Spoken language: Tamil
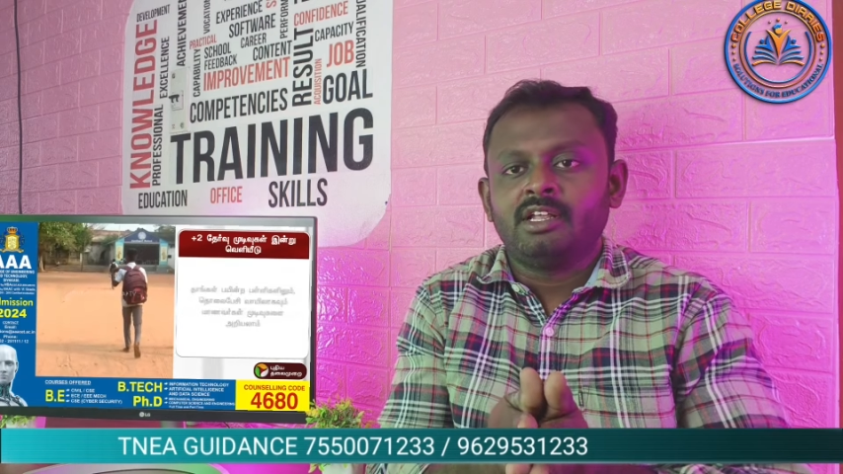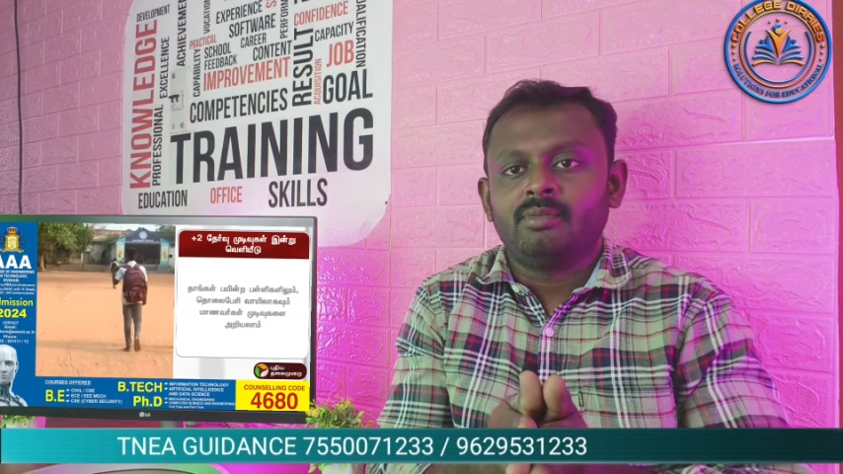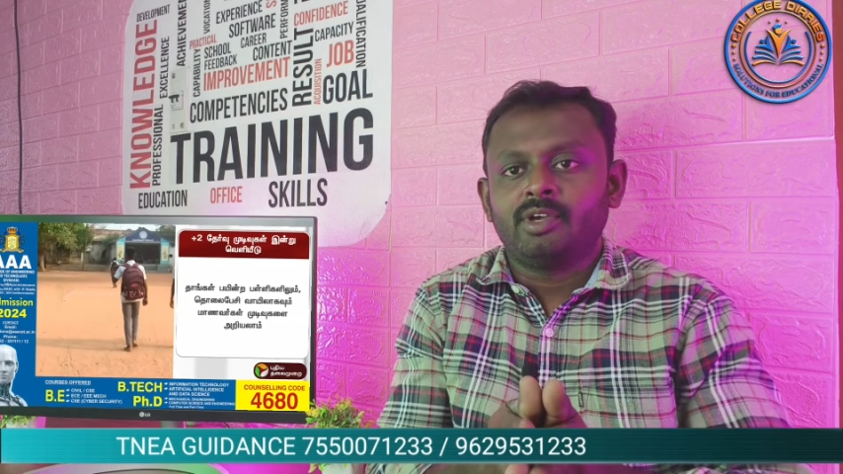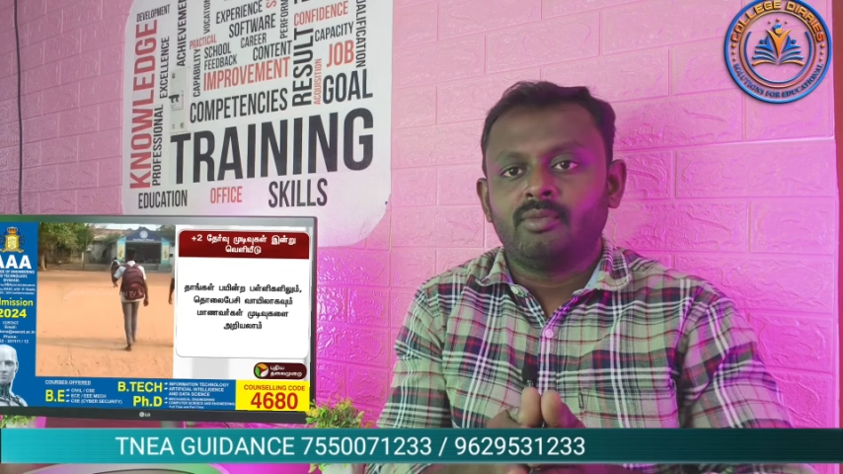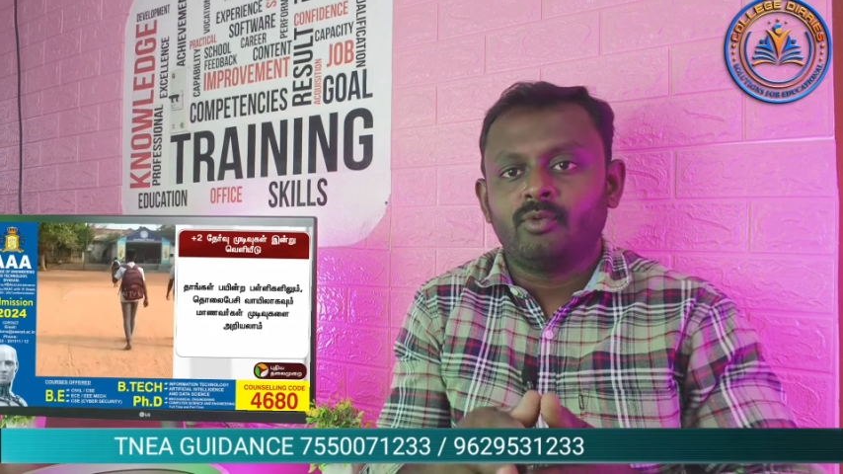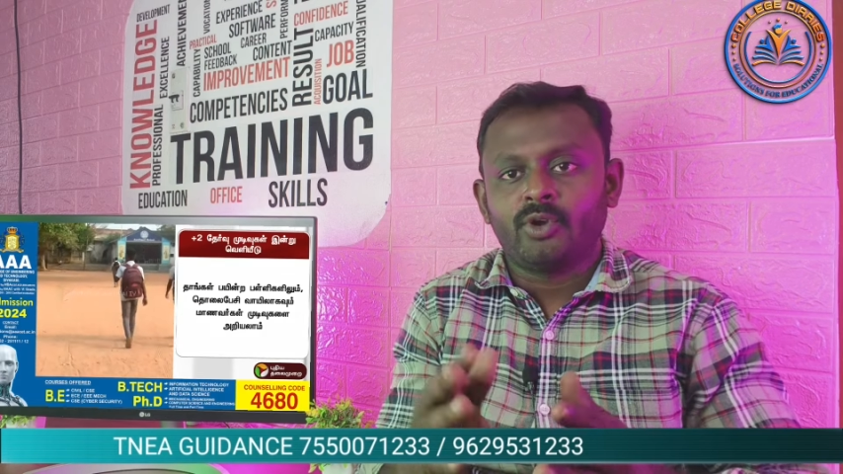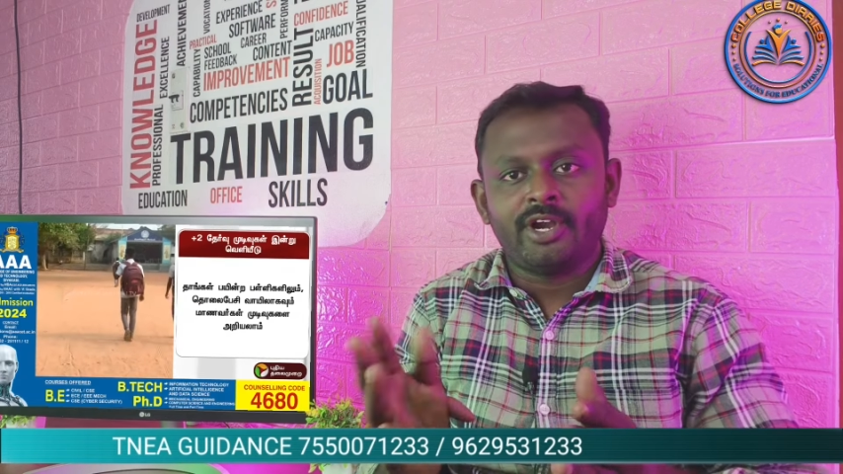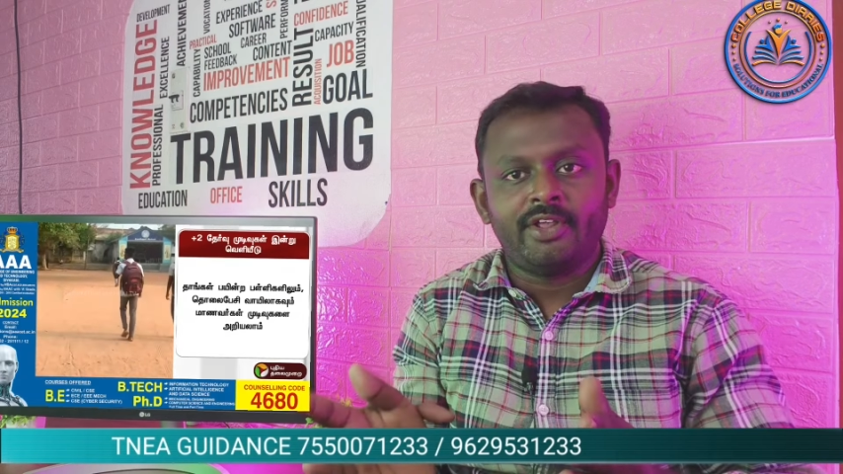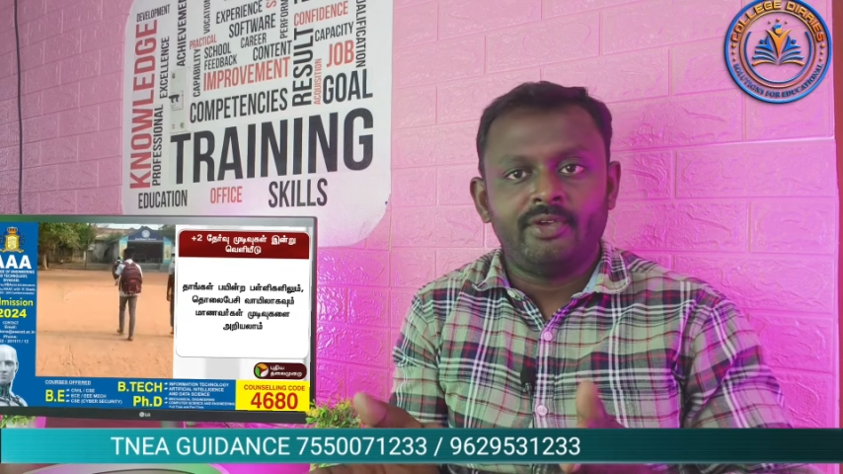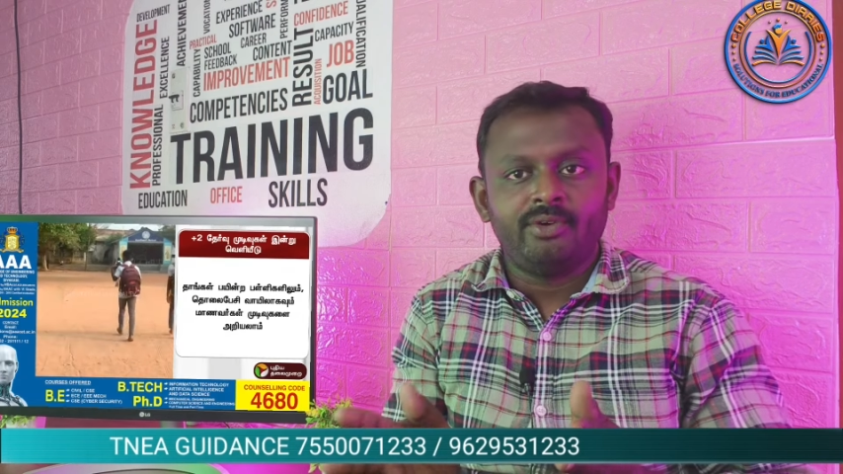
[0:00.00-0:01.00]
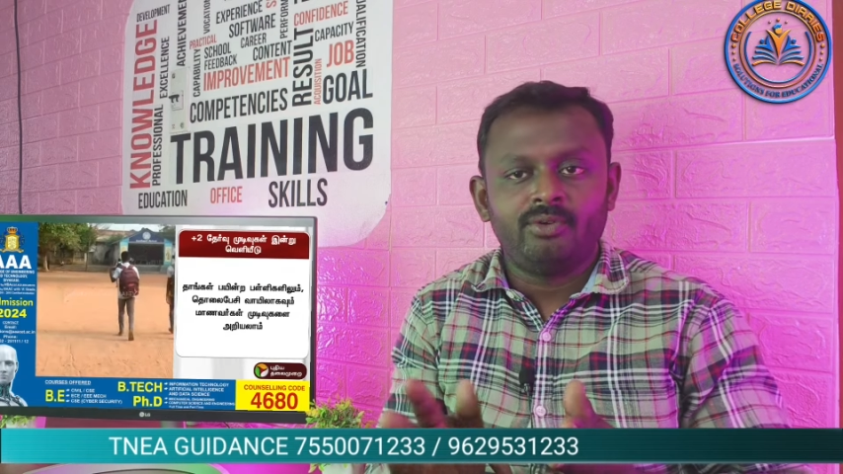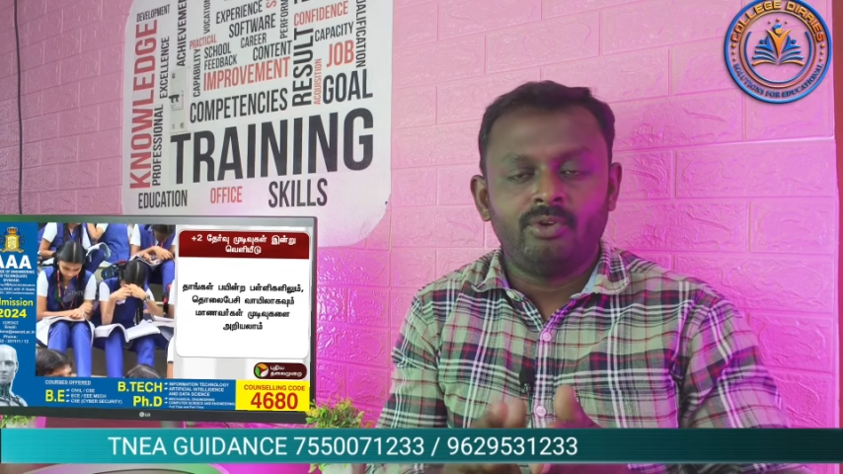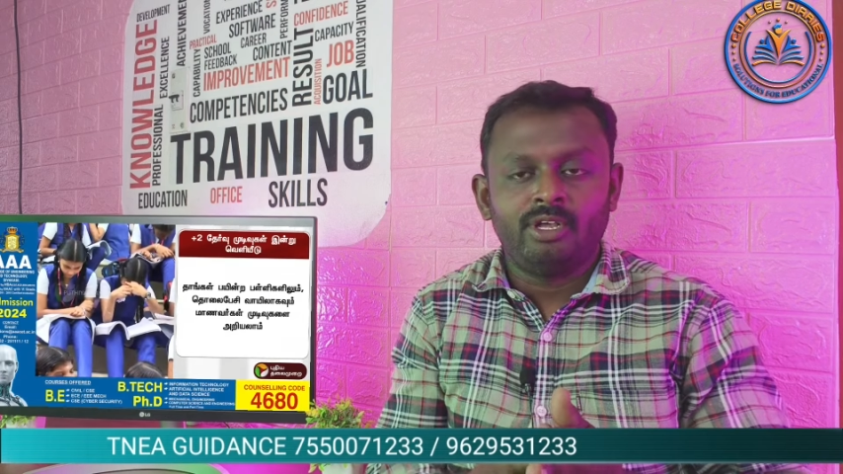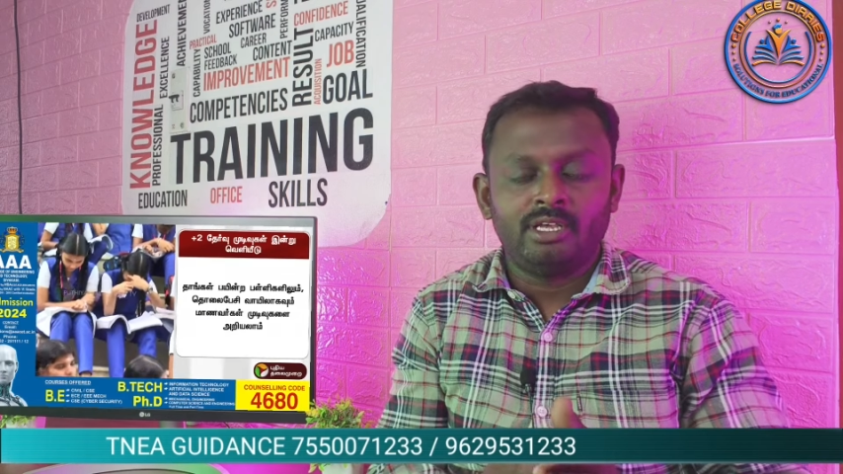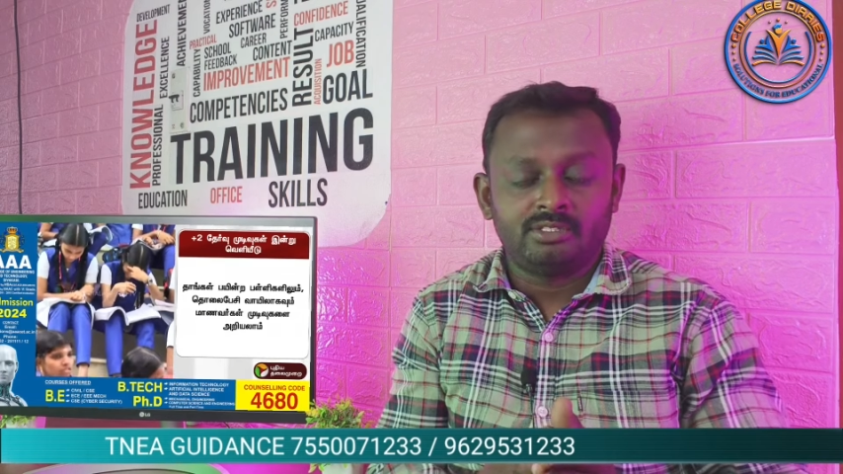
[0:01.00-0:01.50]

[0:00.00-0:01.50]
நமக்கு முன்னாடியும் ஒரு